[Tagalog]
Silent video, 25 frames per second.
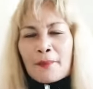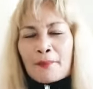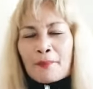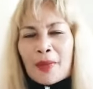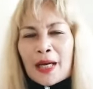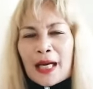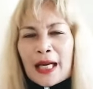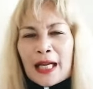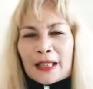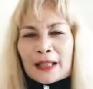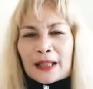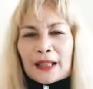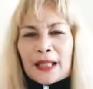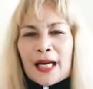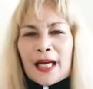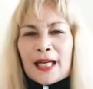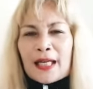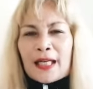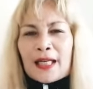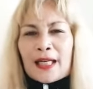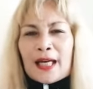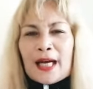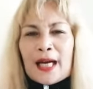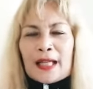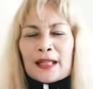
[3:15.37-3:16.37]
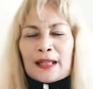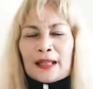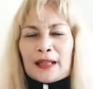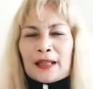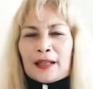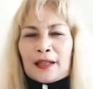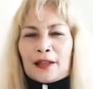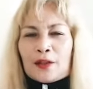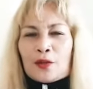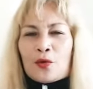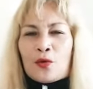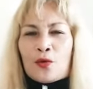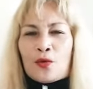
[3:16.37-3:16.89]
balatan at
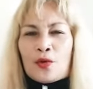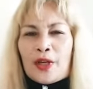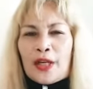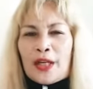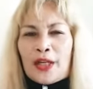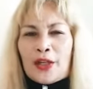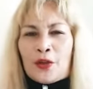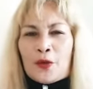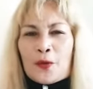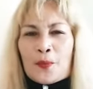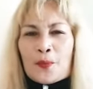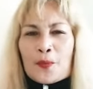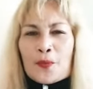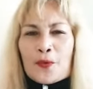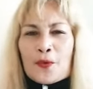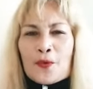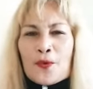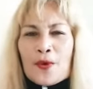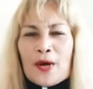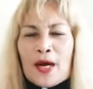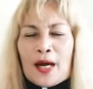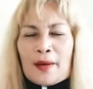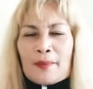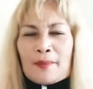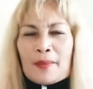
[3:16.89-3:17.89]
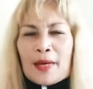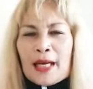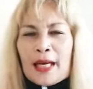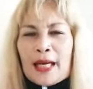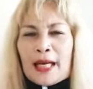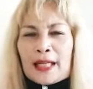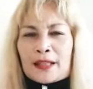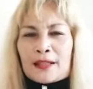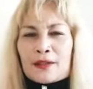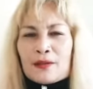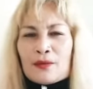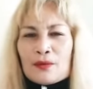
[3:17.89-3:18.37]
kunin nyo po ang balat.